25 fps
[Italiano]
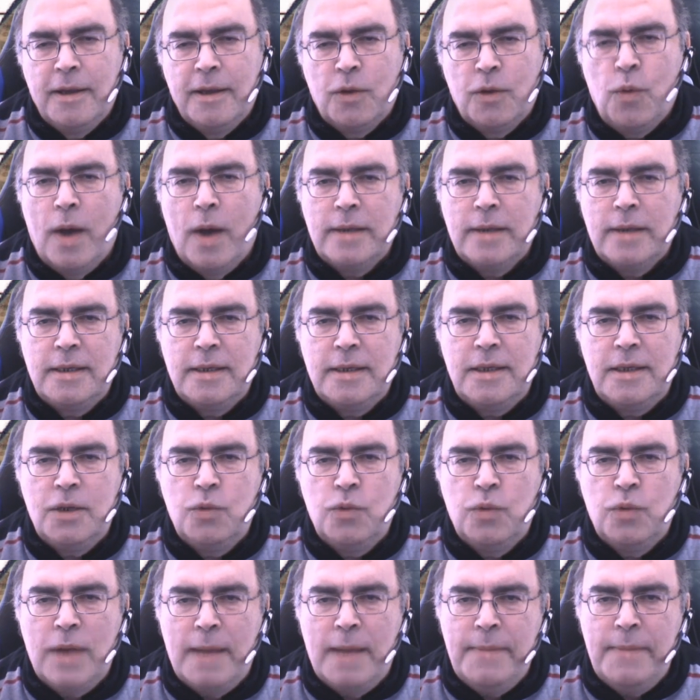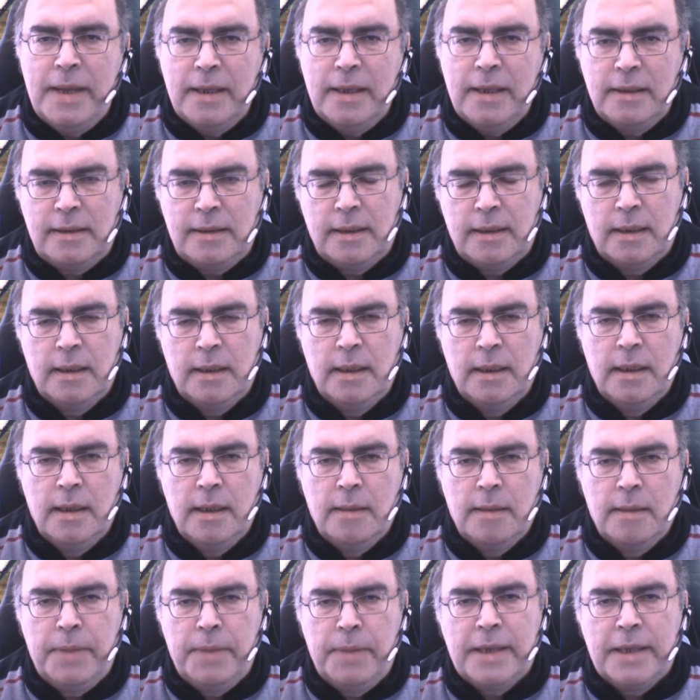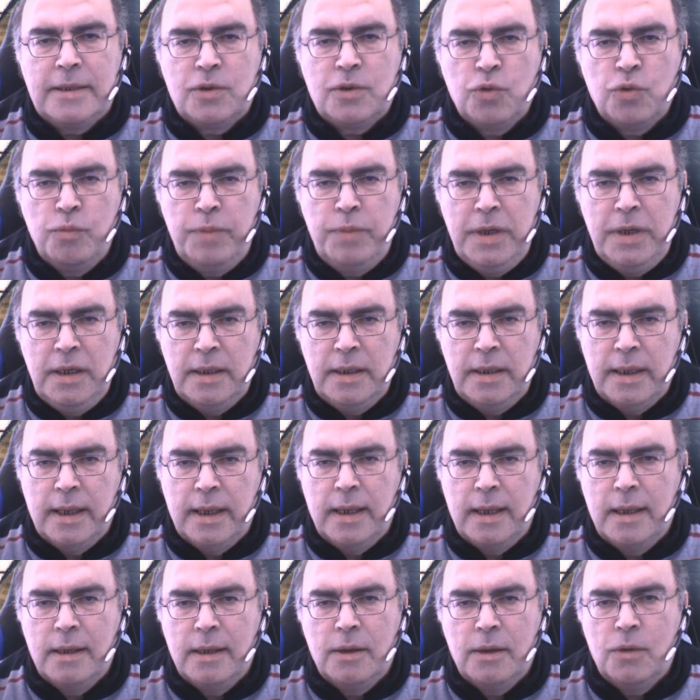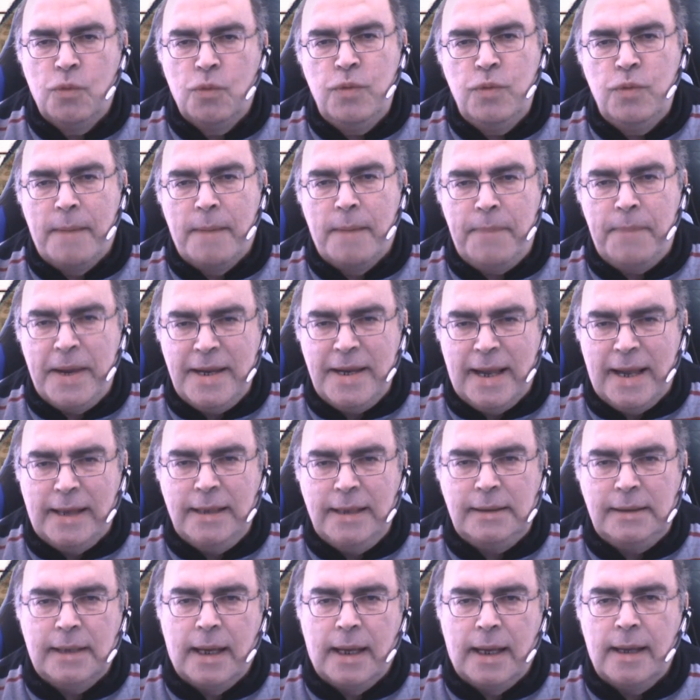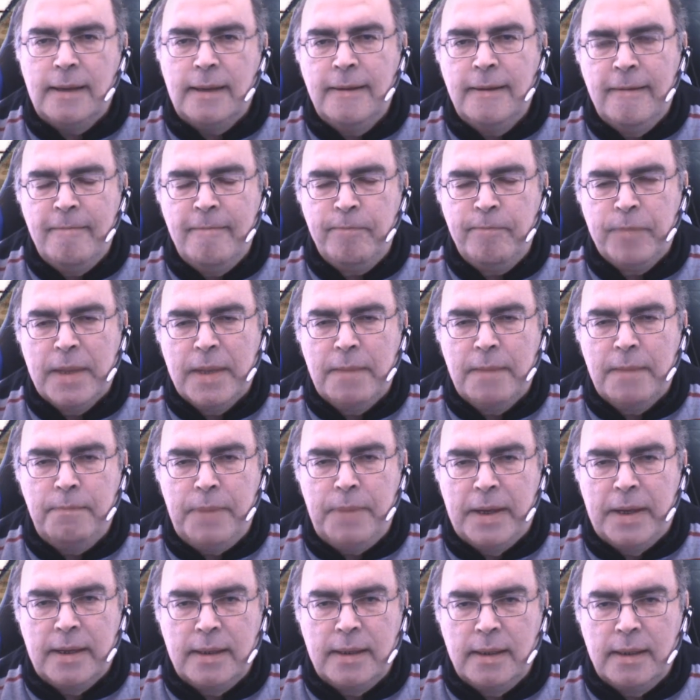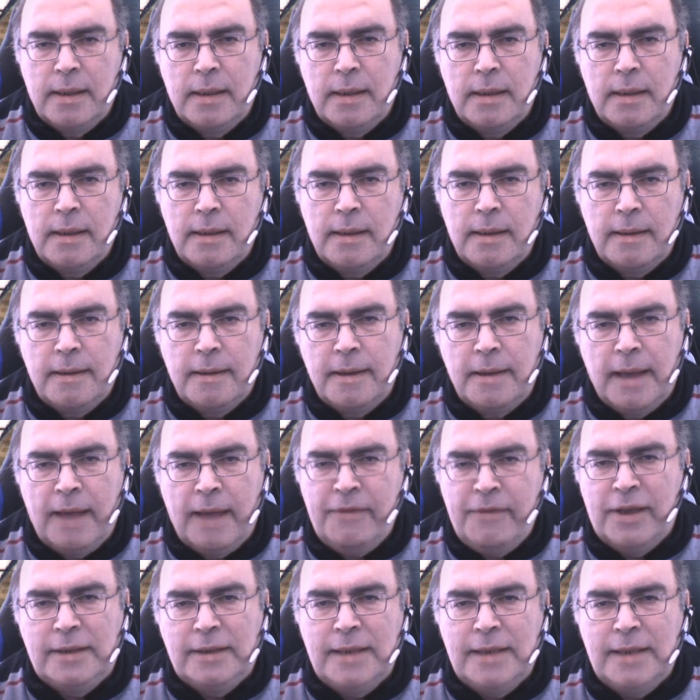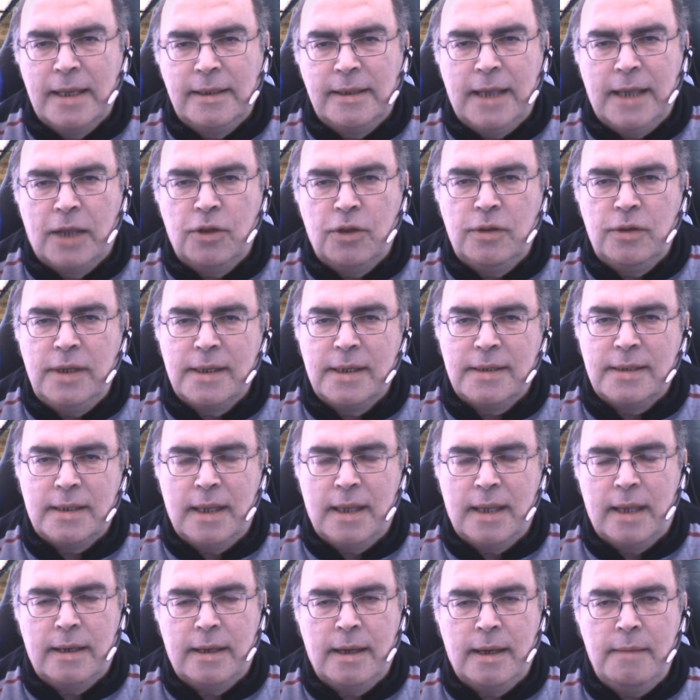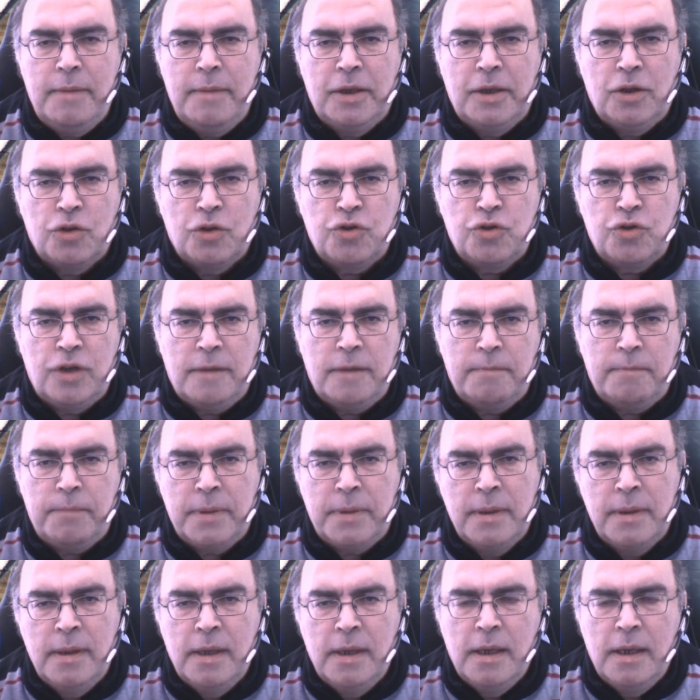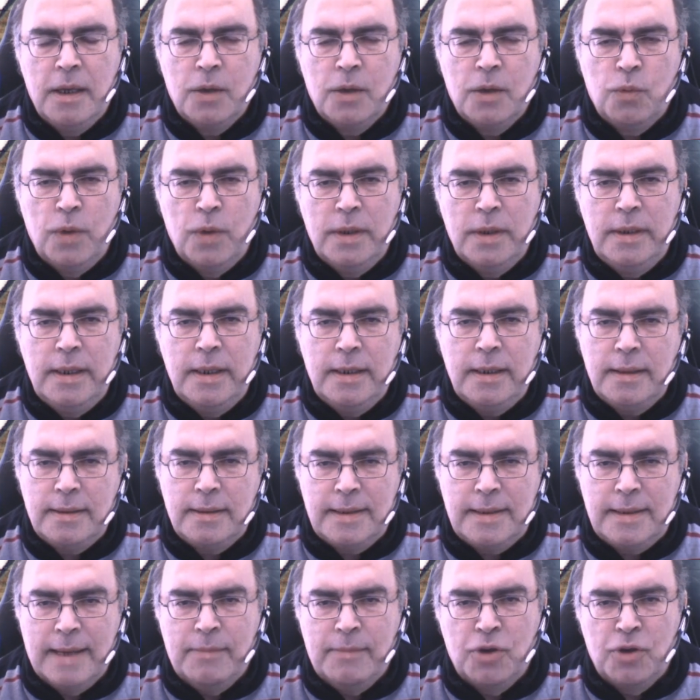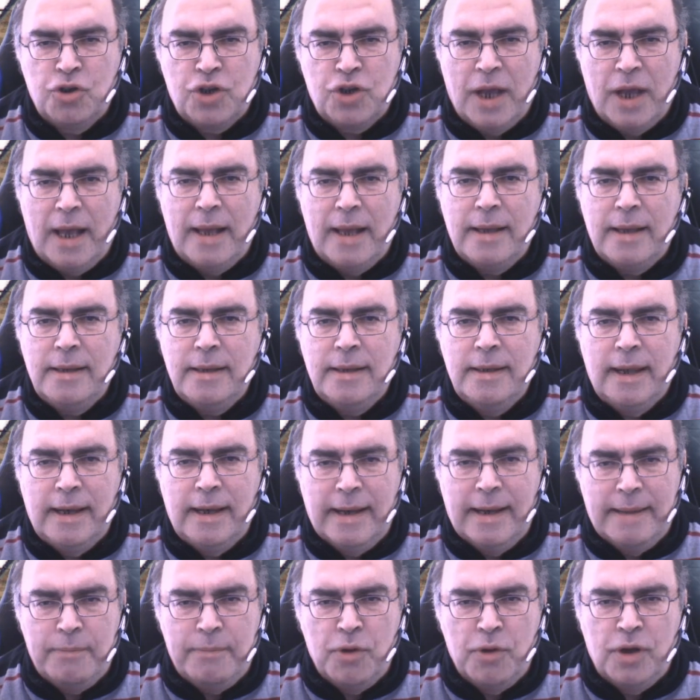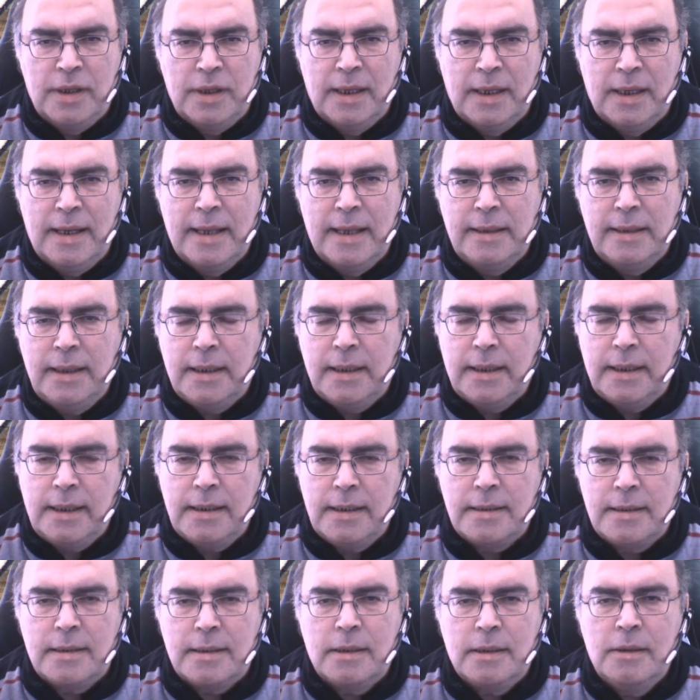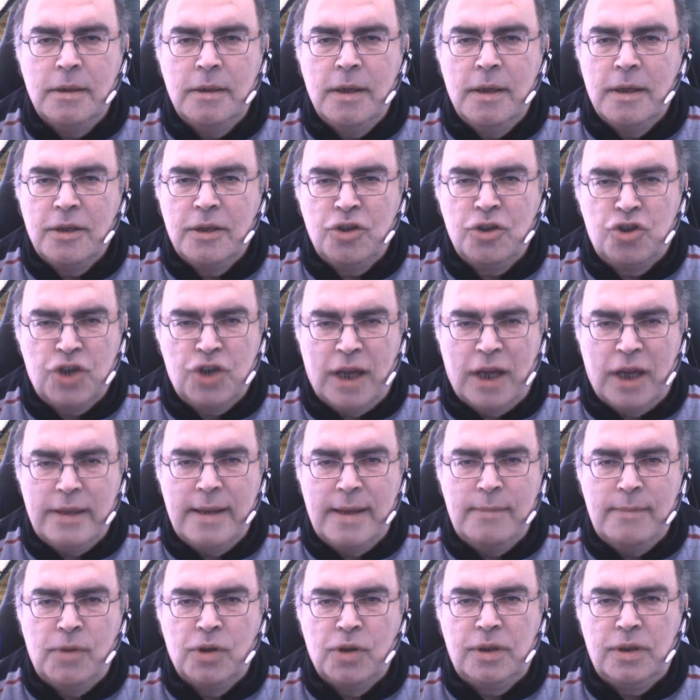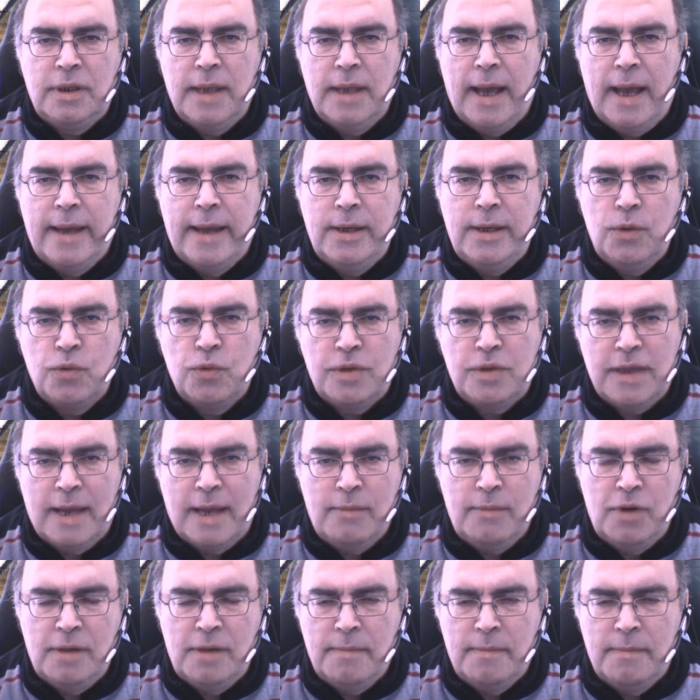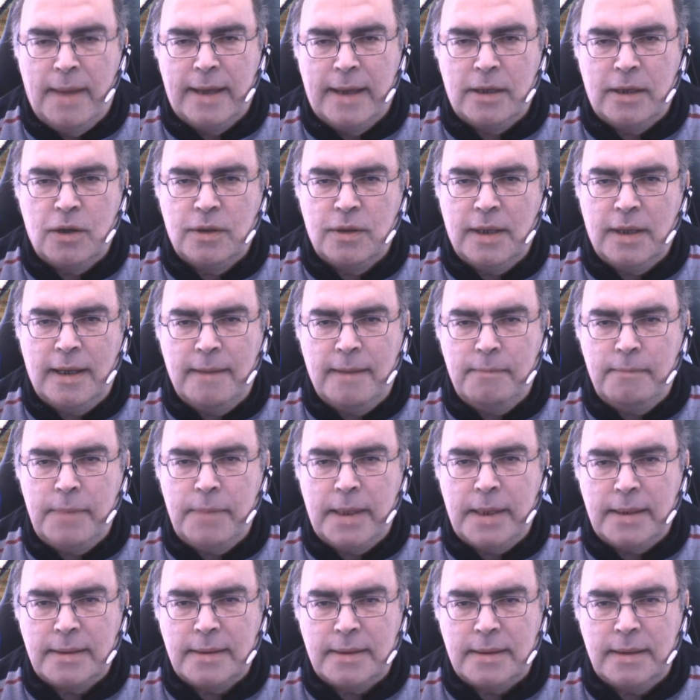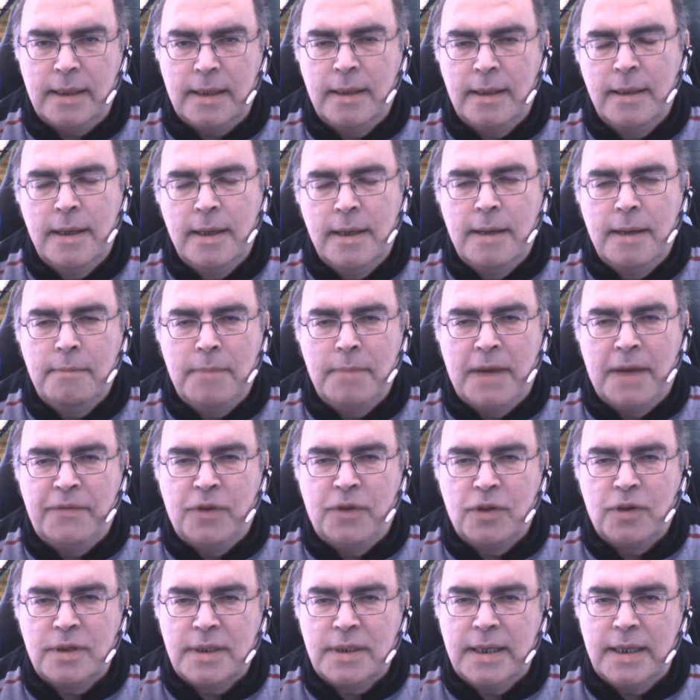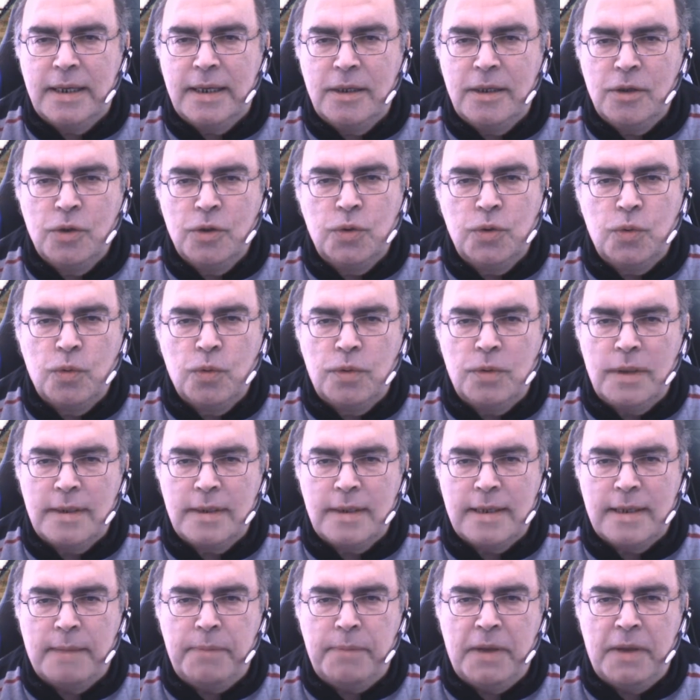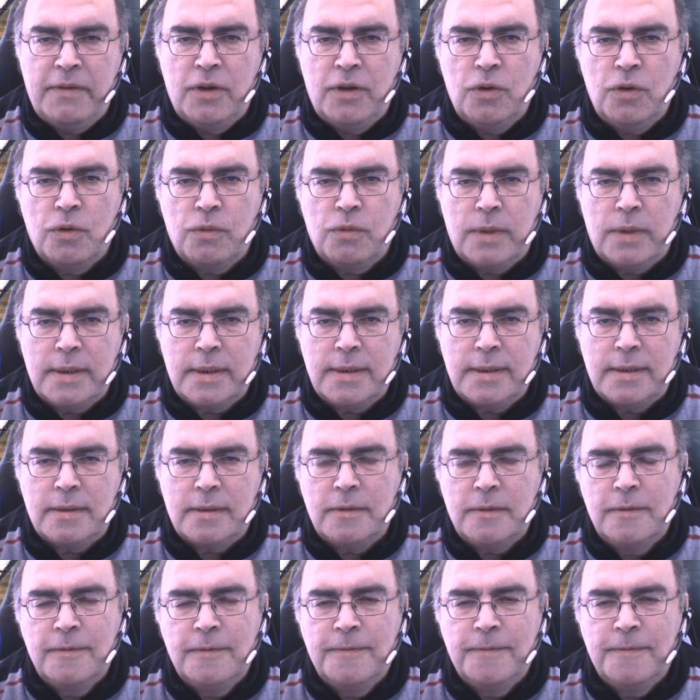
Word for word: quasi sicuramente per subire una penalità per uh, aver tentato di estrarre il microchip. Quindi siamo già nell'epoca dell'anticristo, già da molti anni usiamo il marchio della bestia, ma forse non tutti sapevano questo.